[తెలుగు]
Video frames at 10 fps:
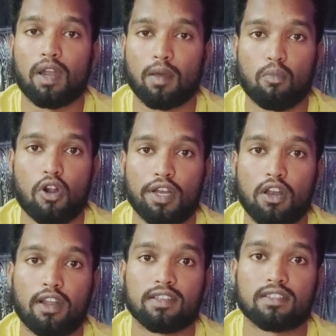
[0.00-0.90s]
మన
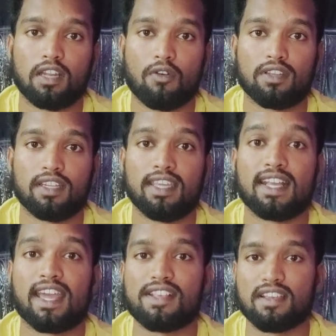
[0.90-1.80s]
బాడీలో టెస్టోస్టెరాన్ లెవెల్ని
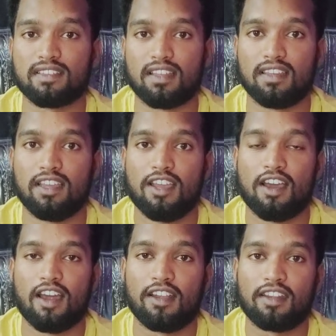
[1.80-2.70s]
ఇంక్రీజ్ చేస్తుంది
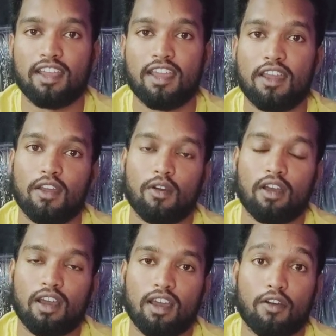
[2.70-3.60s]
అంటే
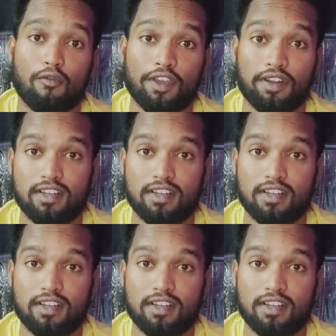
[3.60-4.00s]
ఫైవ్